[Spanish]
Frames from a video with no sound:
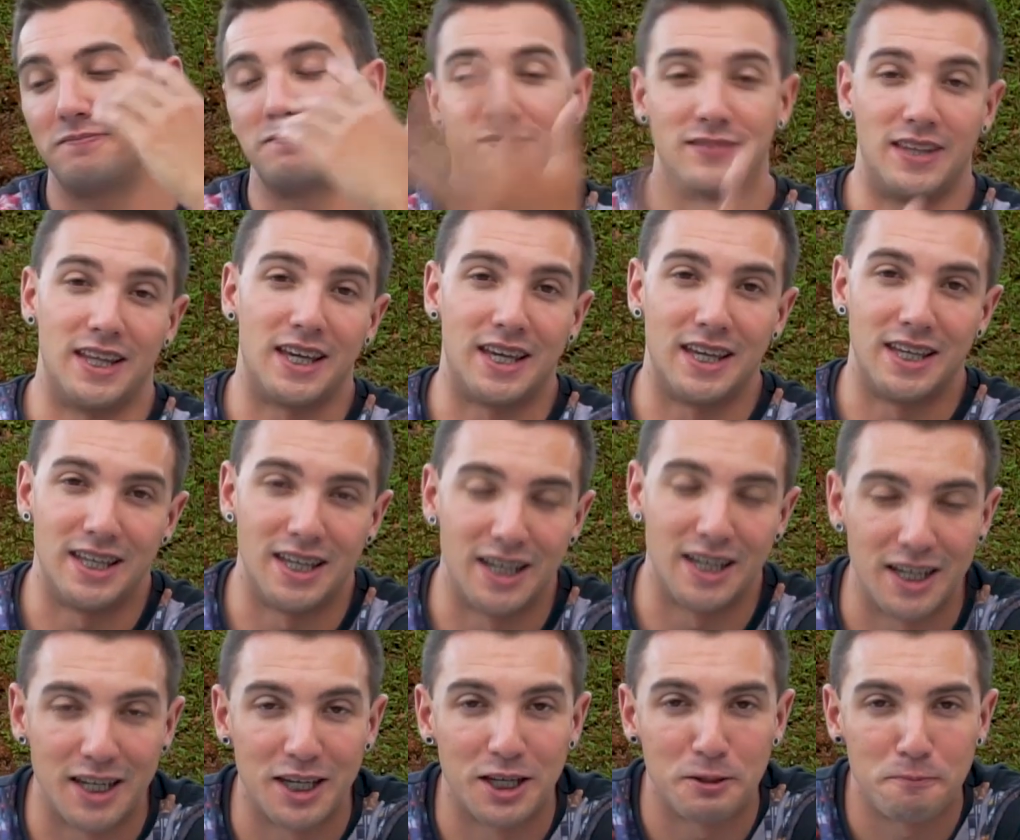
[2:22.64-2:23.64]
de que
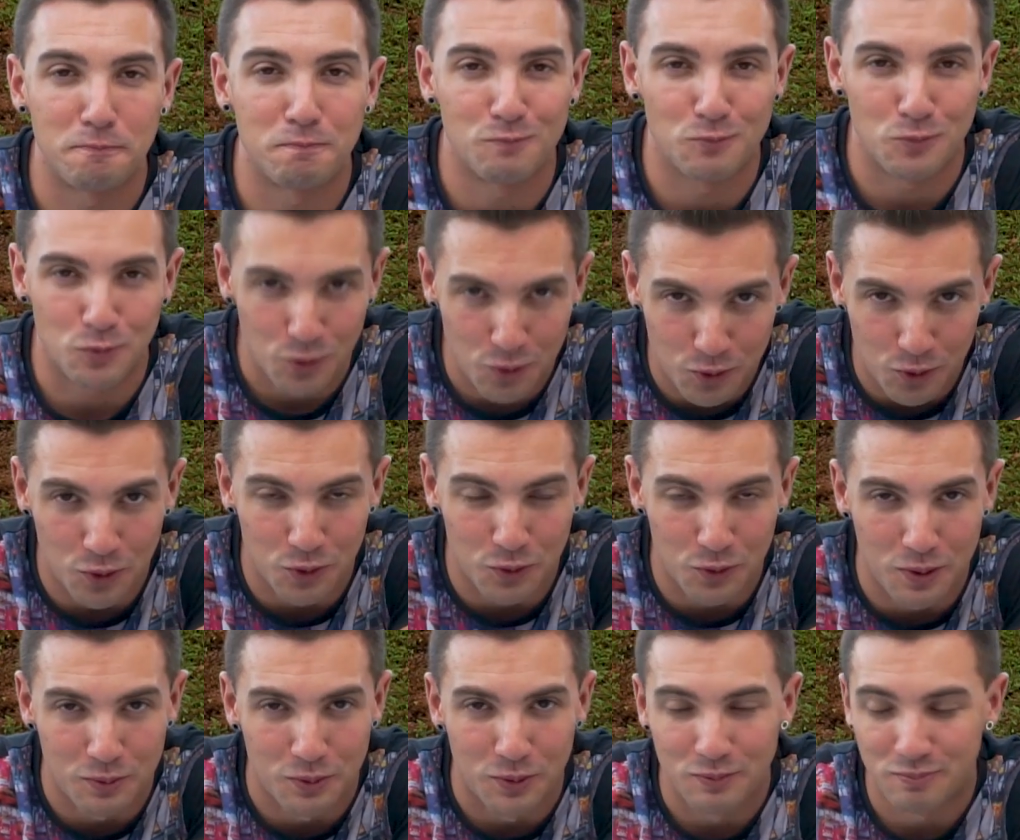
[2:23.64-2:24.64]
llegue uno
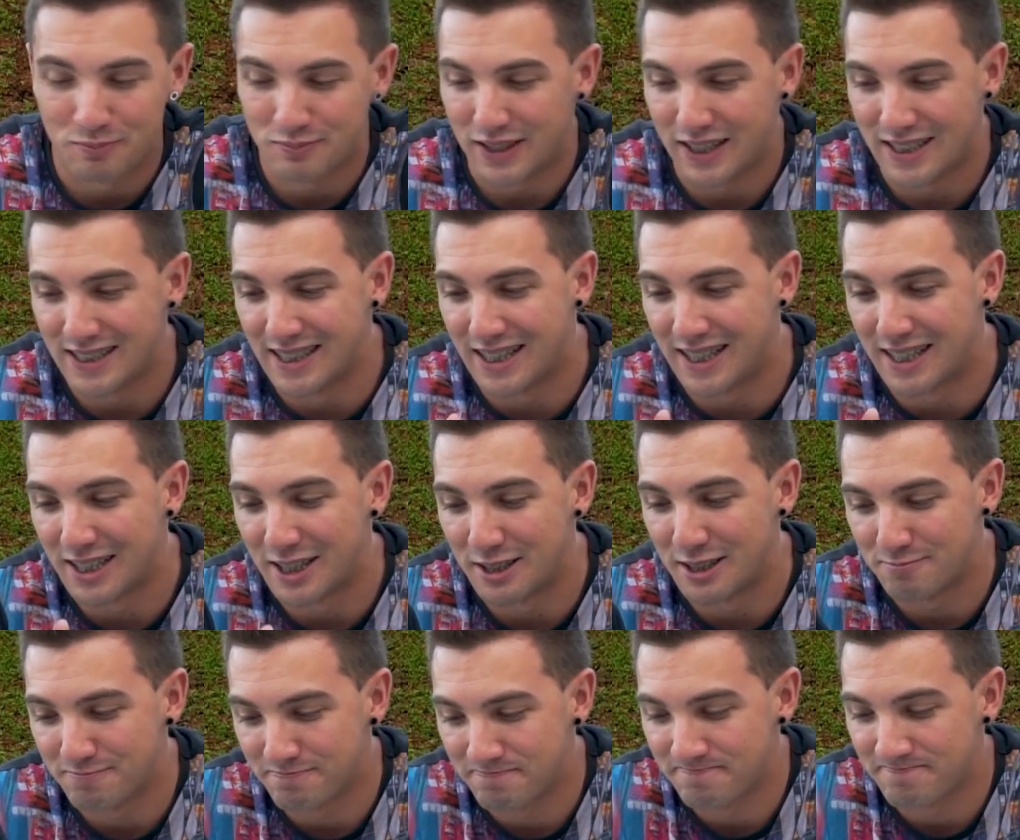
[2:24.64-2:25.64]
nuevo. Así
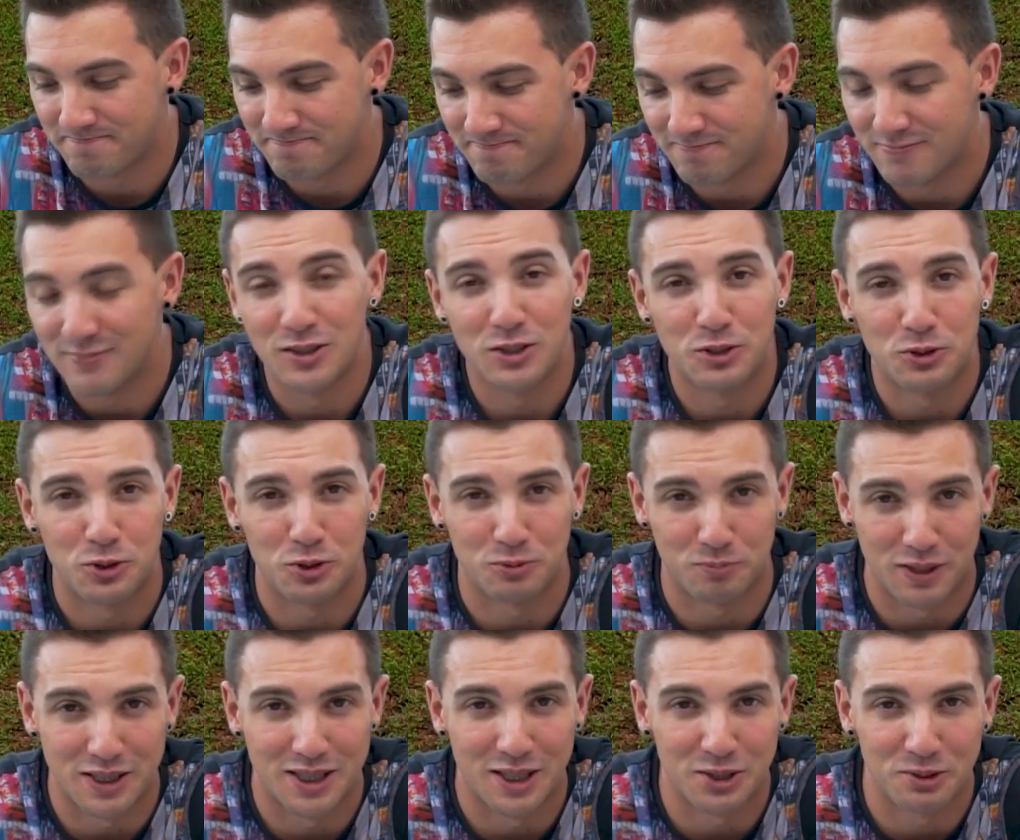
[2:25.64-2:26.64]
que os
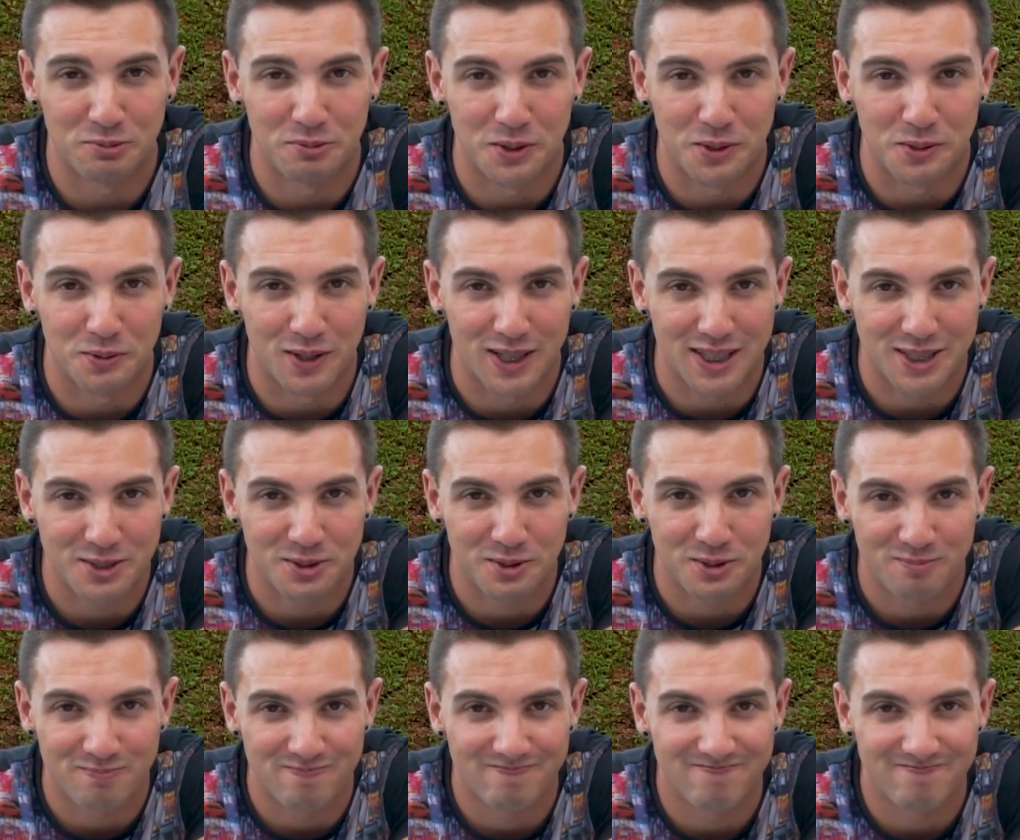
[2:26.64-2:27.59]
presento mi nuevo casco.